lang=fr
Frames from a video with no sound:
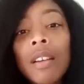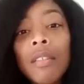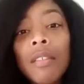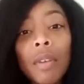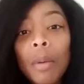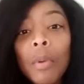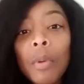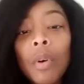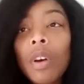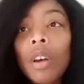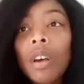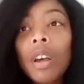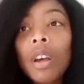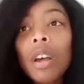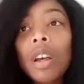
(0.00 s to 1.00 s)
vraiment,
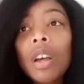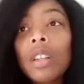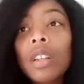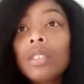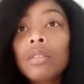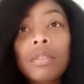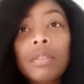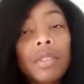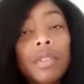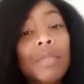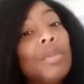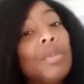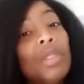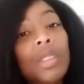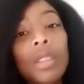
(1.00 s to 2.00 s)
euh, sur
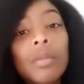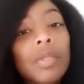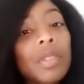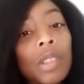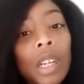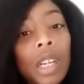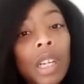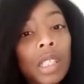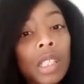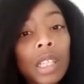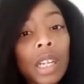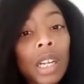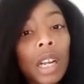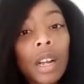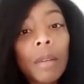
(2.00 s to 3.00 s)
Facebook comme sur
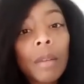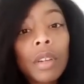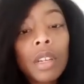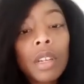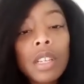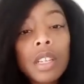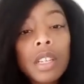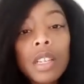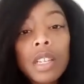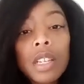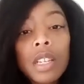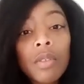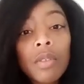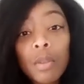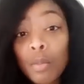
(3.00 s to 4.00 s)
Instagram.
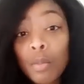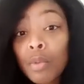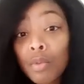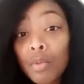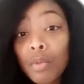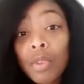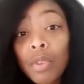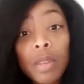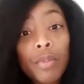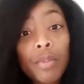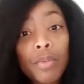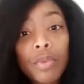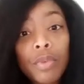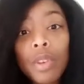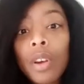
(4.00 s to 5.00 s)
Et on est beaucoup, on est
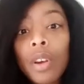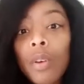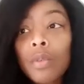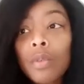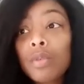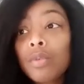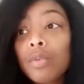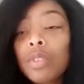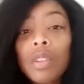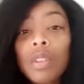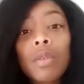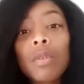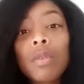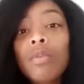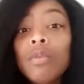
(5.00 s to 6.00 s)
plusieurs, on se soutient
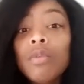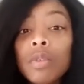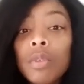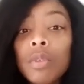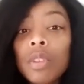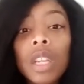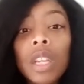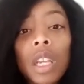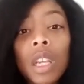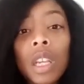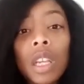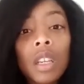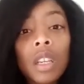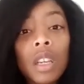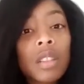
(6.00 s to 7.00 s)
entre nous, on se
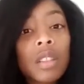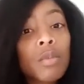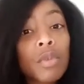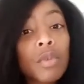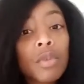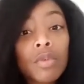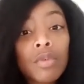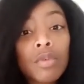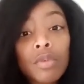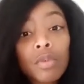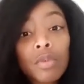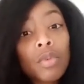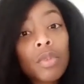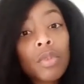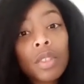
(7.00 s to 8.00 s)
connaît quasiment
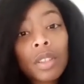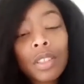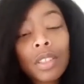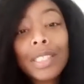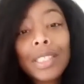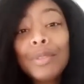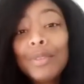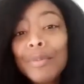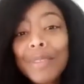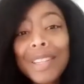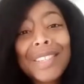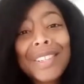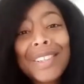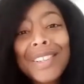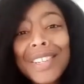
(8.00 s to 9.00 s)
toutes. Je dis toutes
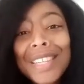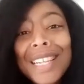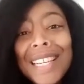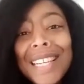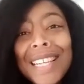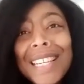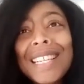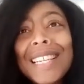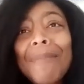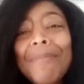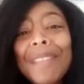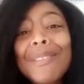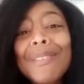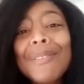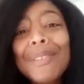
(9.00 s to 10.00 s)
parce qu'il y a
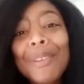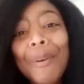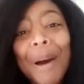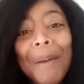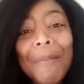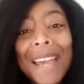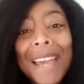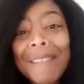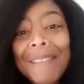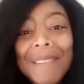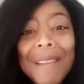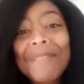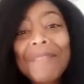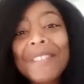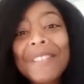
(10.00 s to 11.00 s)
peut-être deux, trois mecs, mais il
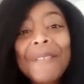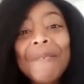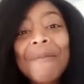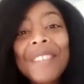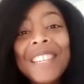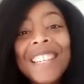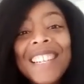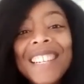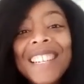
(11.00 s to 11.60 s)
y a plus de filles.